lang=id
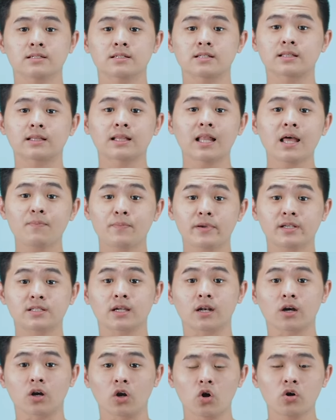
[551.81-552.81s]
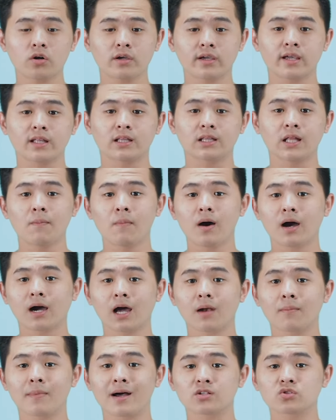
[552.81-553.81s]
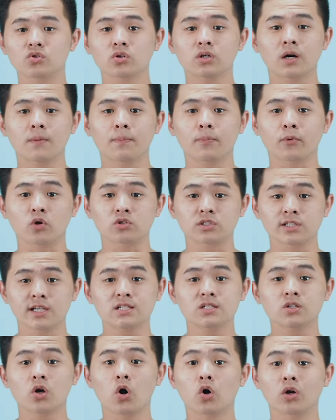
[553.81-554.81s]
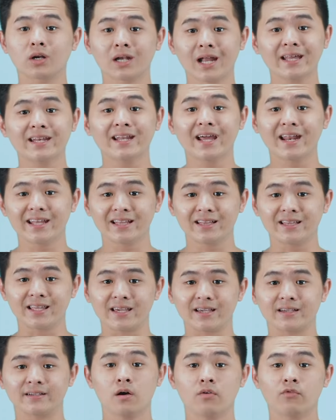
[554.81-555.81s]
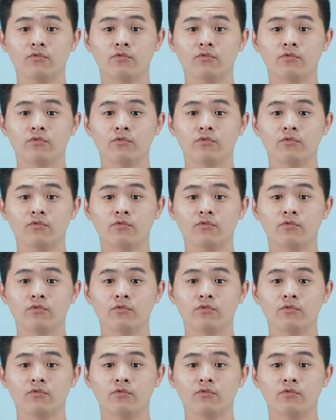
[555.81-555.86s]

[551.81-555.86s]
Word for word: Setelah picture lock, kita bakal masuk ke proses online editing.